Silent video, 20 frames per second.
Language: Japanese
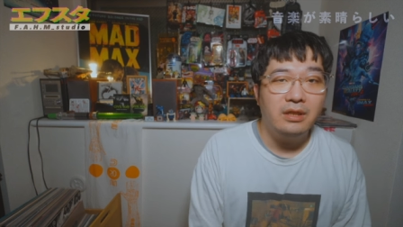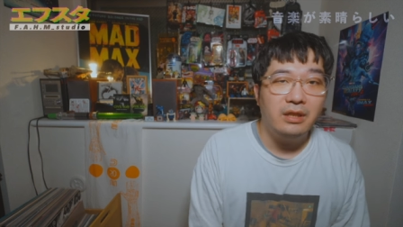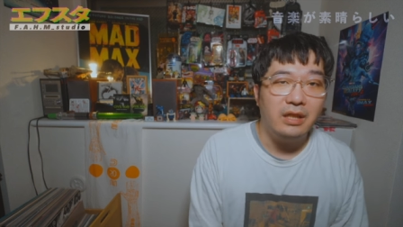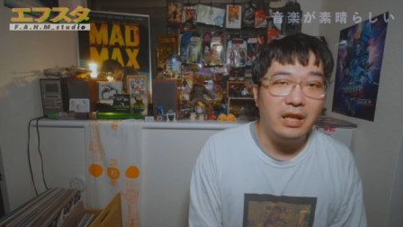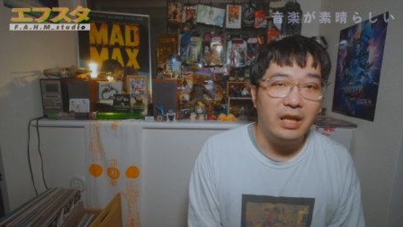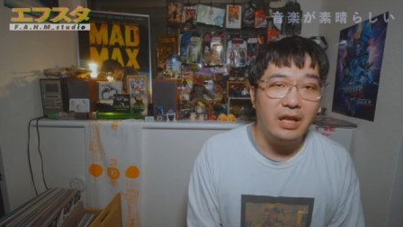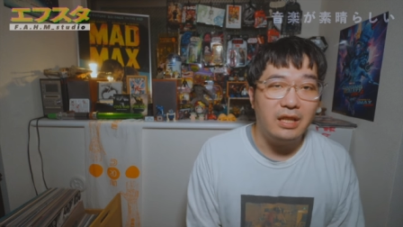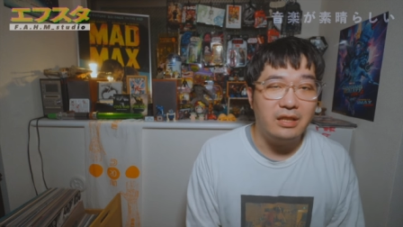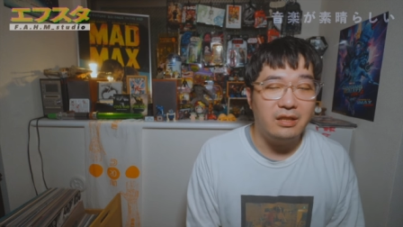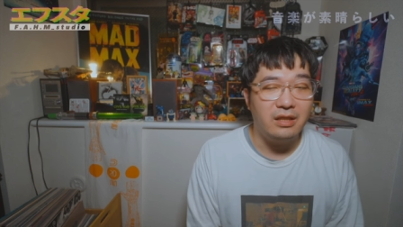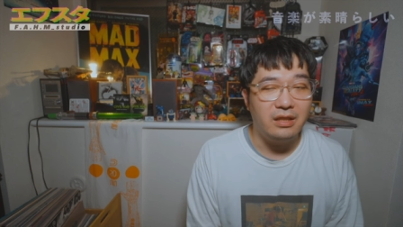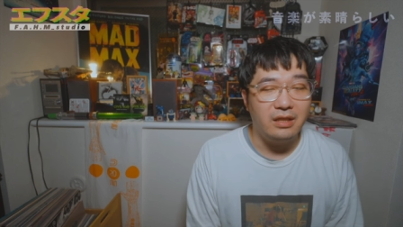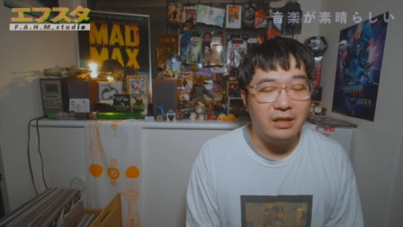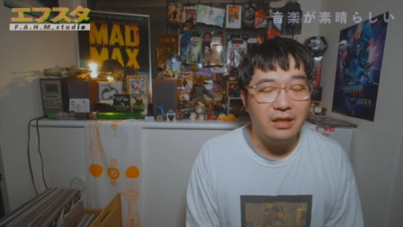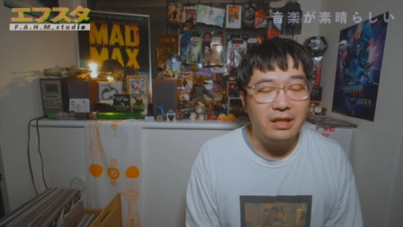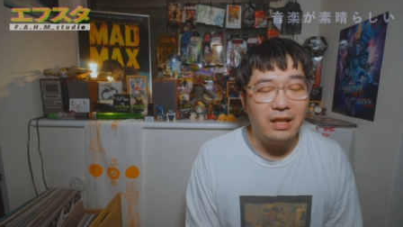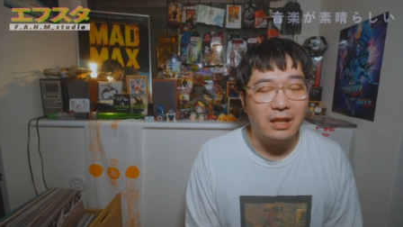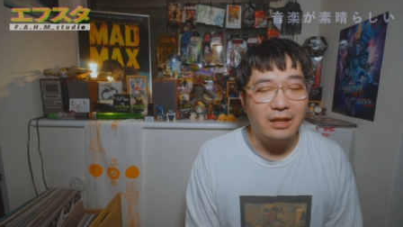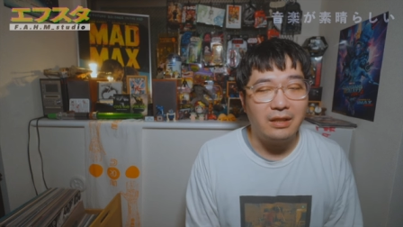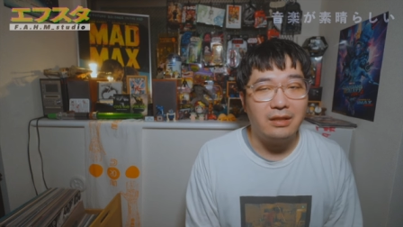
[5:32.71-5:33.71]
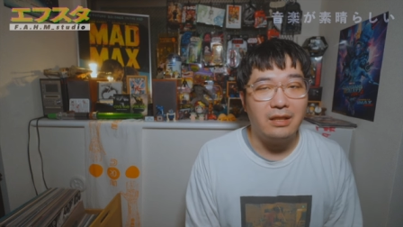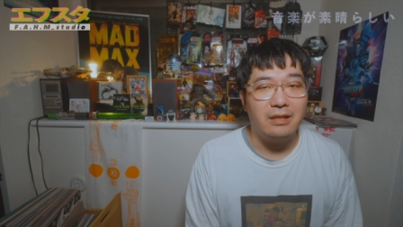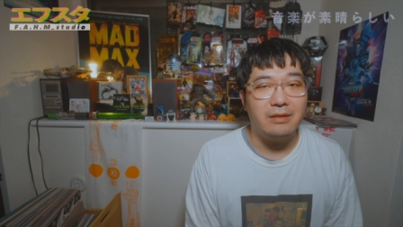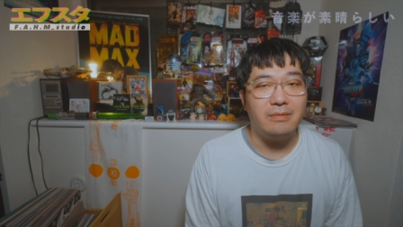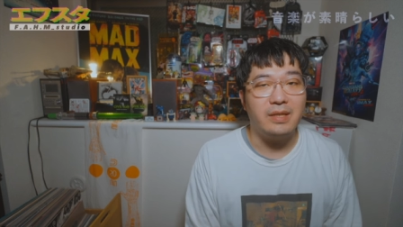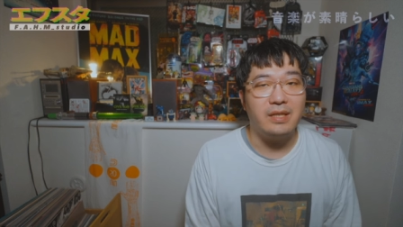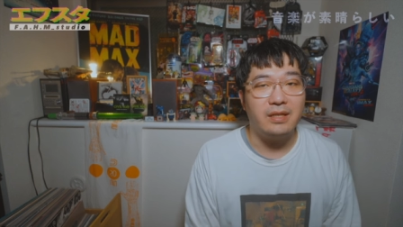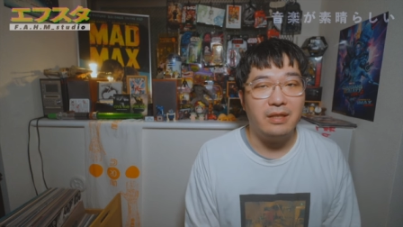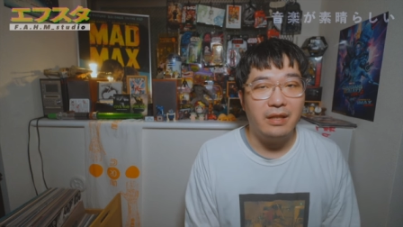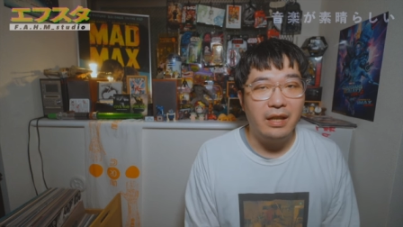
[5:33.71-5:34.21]
えー、シーンになってたり
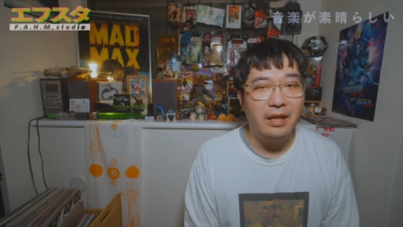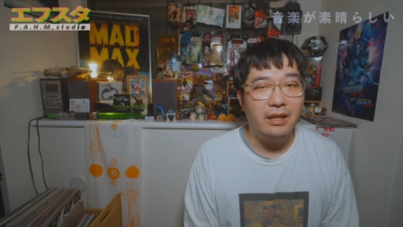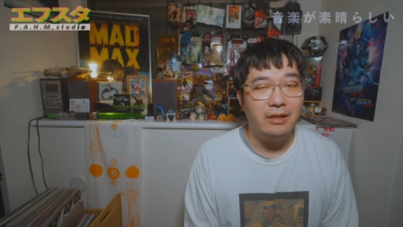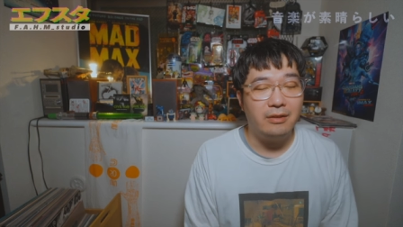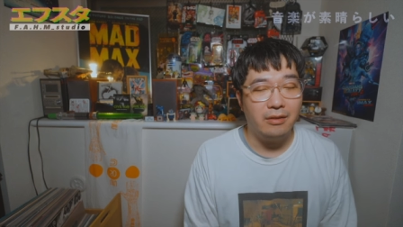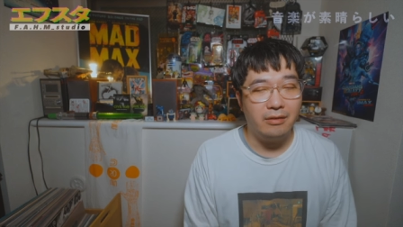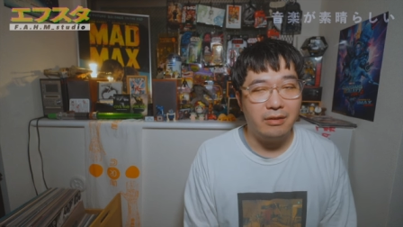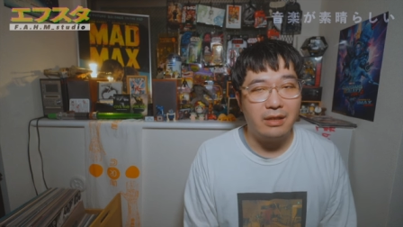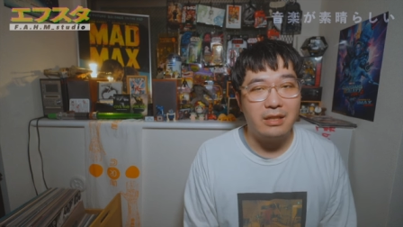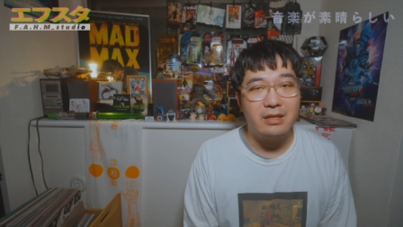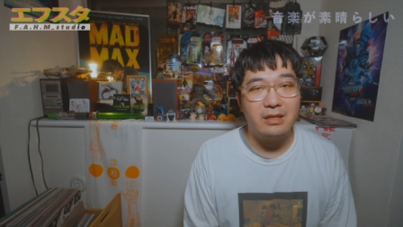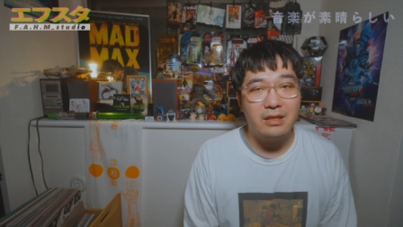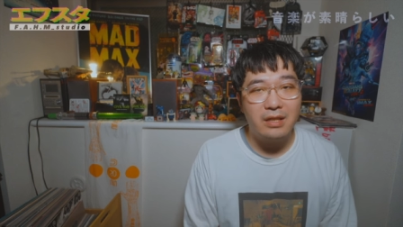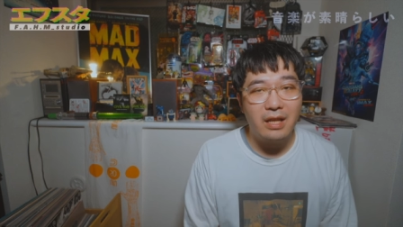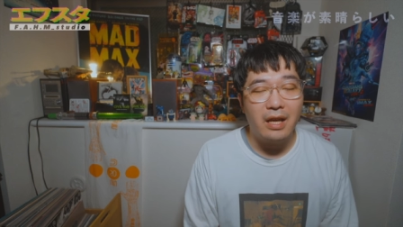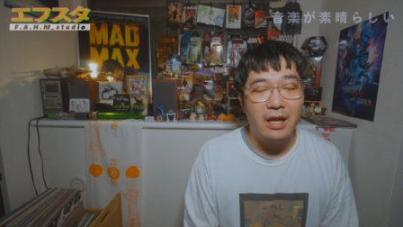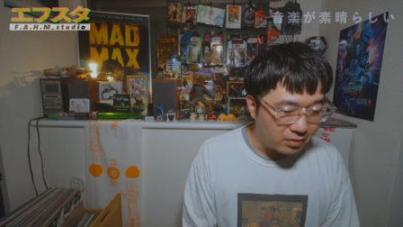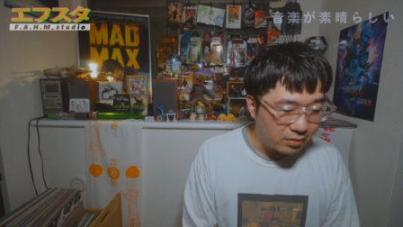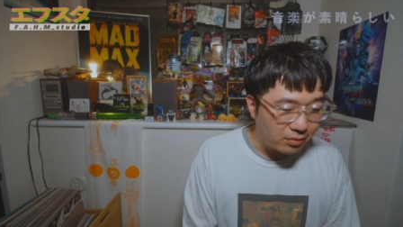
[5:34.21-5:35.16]
しましたねという感じで